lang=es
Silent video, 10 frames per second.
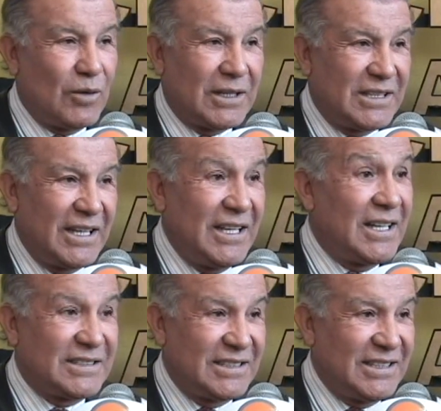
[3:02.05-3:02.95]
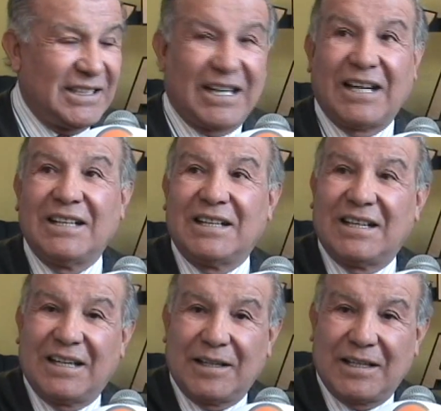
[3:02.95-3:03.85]
bacterias, etcétera.
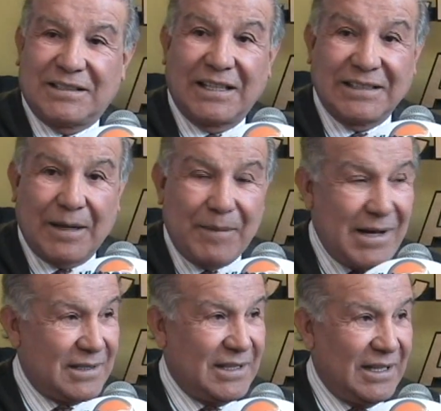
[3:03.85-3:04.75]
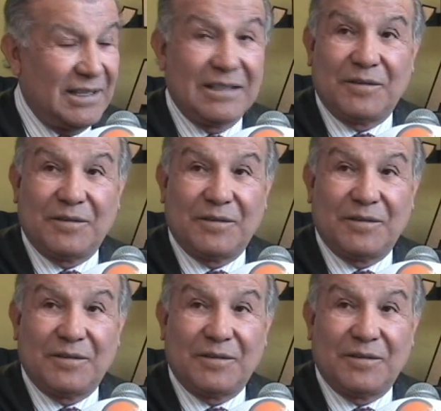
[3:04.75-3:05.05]
Eh, Santa Marta,